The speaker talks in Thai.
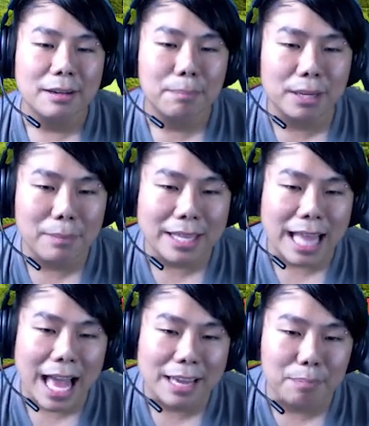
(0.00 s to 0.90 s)
เปิดไม้
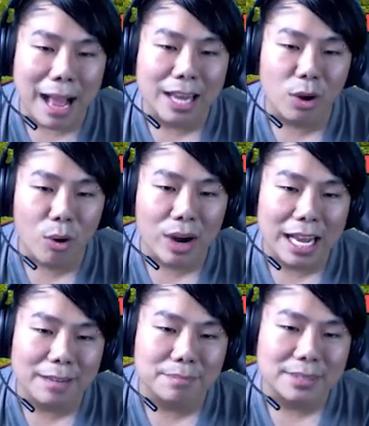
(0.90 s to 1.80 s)
ตายปาโล
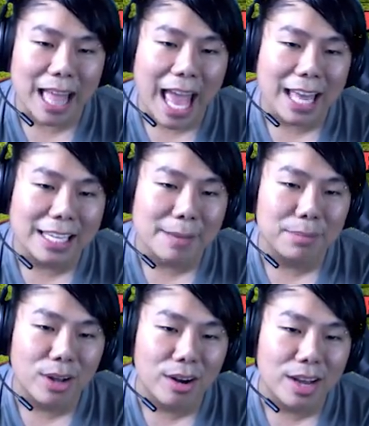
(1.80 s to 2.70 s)
ครับแตกเรียบ
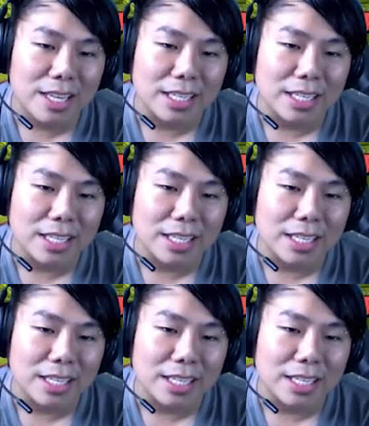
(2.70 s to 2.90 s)
ร้อย